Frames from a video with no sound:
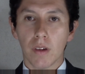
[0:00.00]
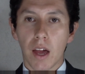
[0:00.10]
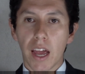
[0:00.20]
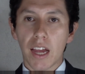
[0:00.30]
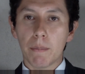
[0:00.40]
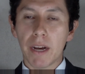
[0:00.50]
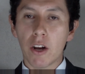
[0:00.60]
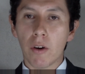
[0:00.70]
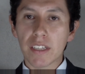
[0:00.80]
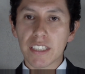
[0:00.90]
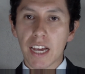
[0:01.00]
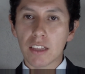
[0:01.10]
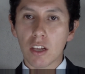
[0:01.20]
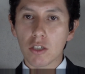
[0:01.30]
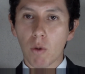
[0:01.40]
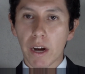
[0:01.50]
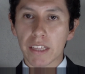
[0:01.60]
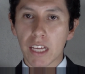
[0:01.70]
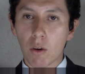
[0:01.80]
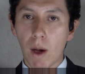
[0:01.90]
En
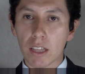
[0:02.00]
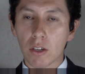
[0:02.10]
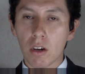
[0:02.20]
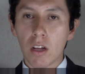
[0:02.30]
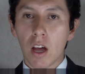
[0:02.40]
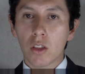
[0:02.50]
1944